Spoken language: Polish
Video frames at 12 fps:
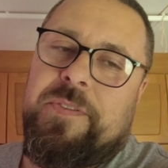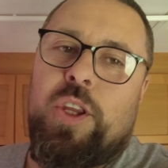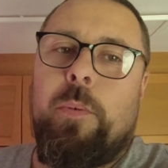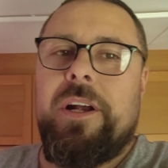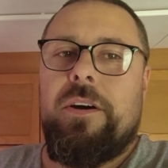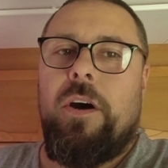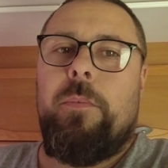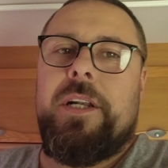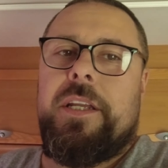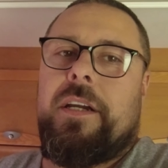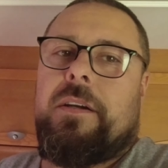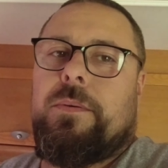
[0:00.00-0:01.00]
do Be
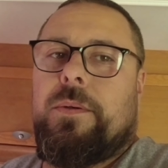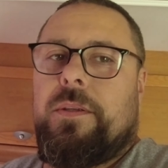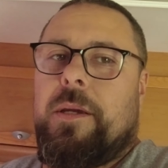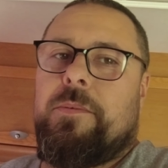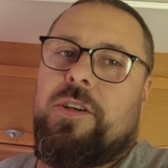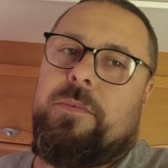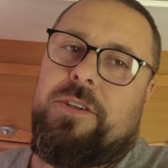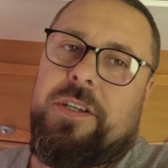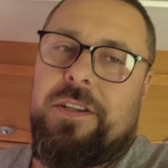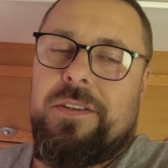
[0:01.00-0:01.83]
nie możemy się